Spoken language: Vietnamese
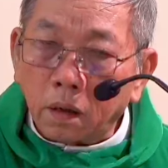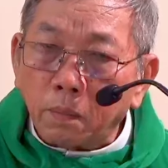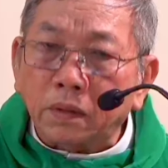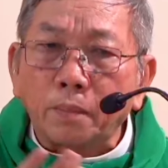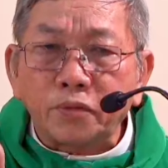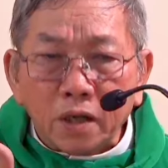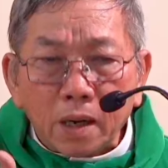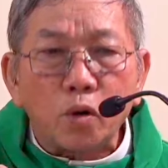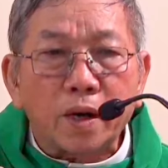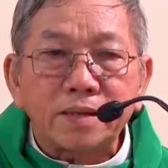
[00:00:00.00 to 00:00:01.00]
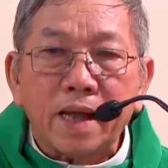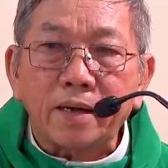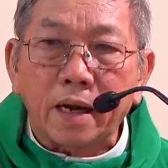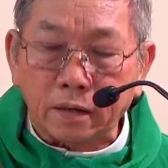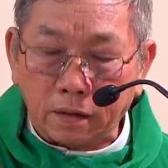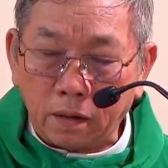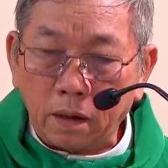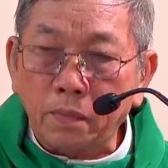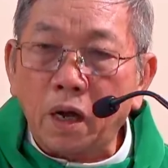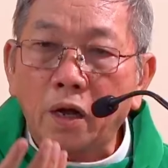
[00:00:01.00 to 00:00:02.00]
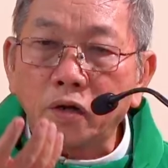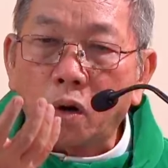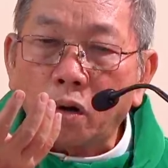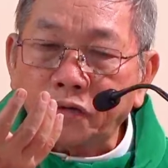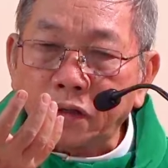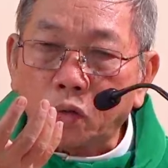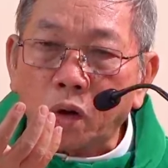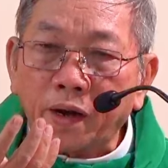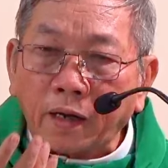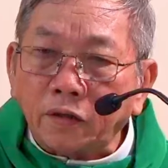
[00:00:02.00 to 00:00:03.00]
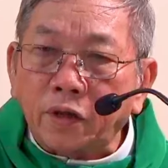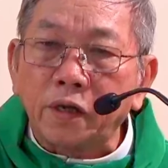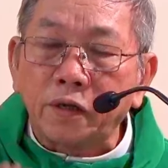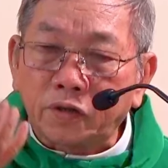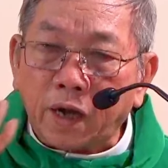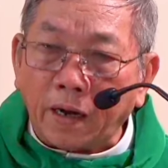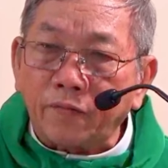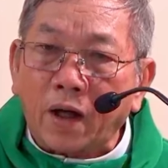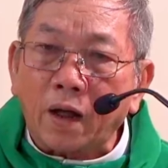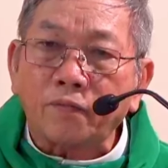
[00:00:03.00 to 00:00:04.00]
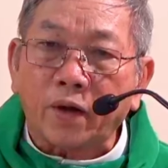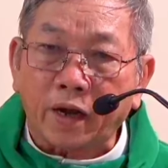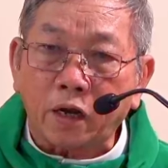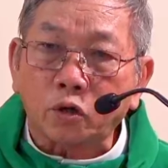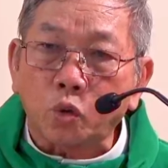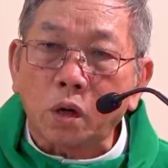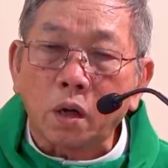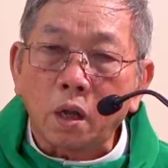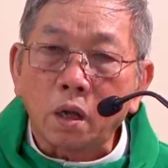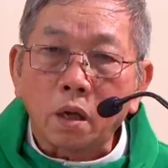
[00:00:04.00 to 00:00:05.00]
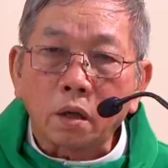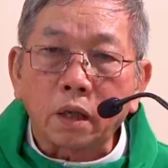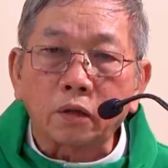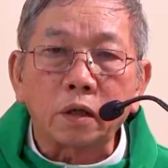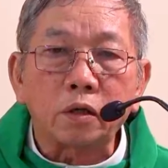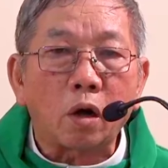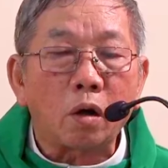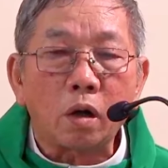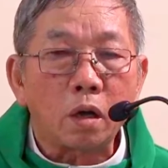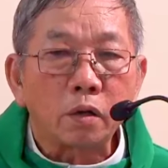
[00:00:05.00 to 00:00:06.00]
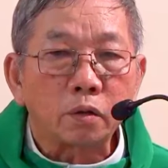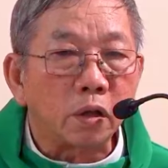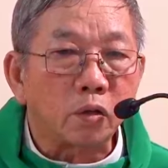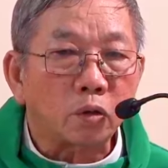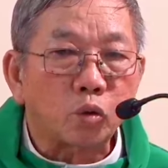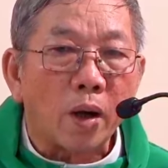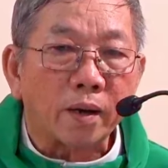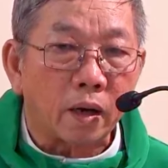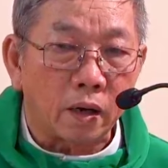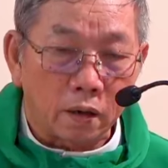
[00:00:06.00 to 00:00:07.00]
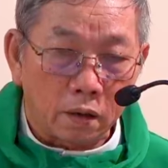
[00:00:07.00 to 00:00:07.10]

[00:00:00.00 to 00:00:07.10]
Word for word: mà thậm chí là một cái gia đình mà ở đó chỉ có ganh tị, cãi vã và ghen tuông thì tự nó toang ra.